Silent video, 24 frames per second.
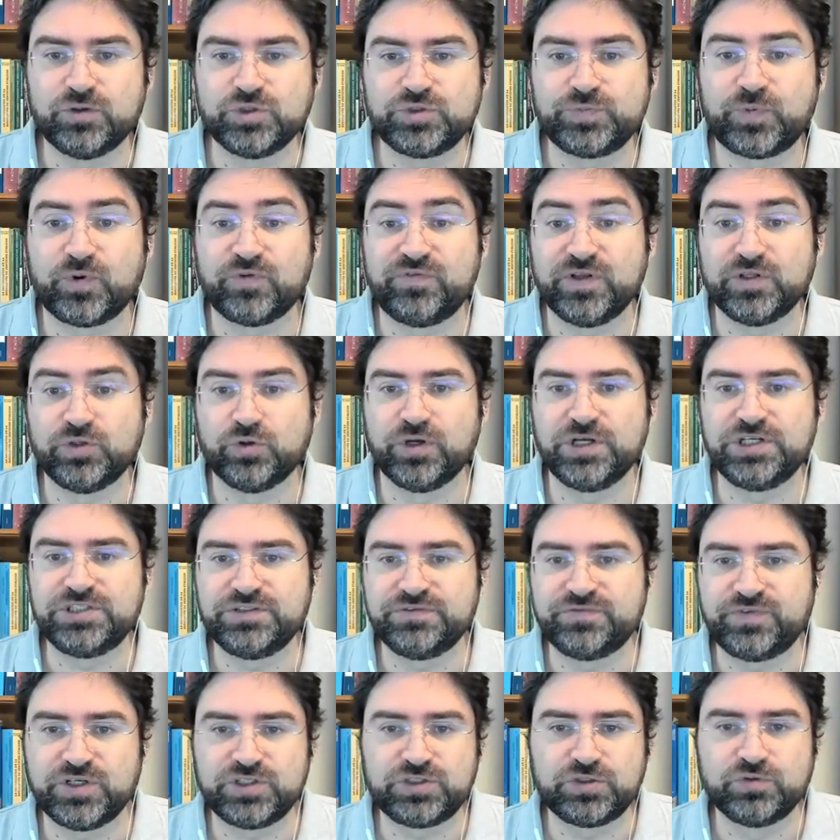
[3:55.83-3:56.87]
Os provedores
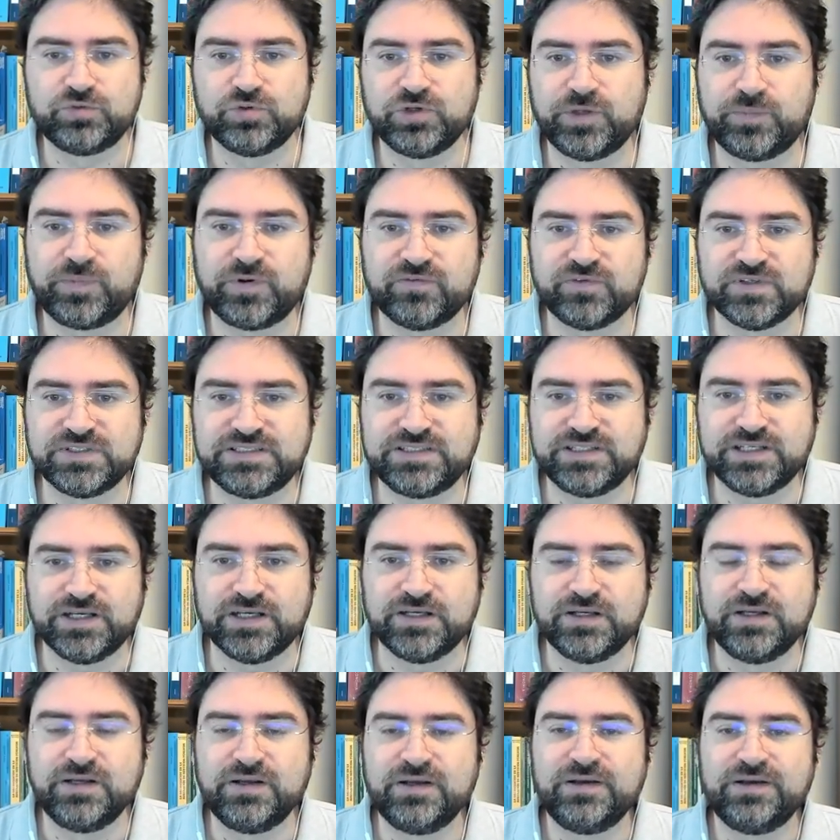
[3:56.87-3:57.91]
de infraestrutura para
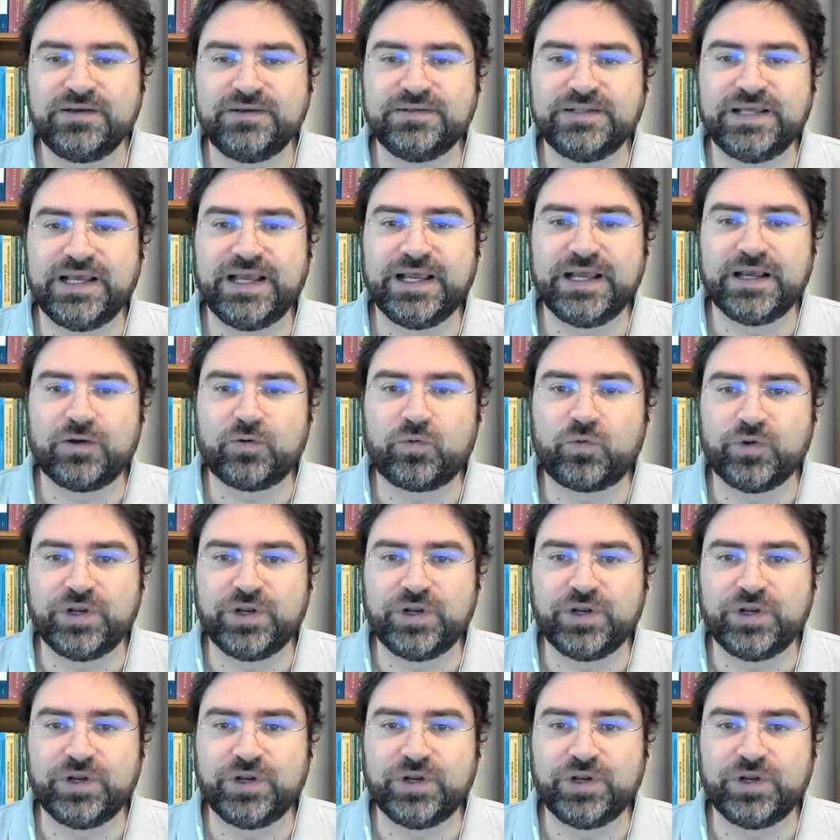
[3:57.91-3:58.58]
você. Né?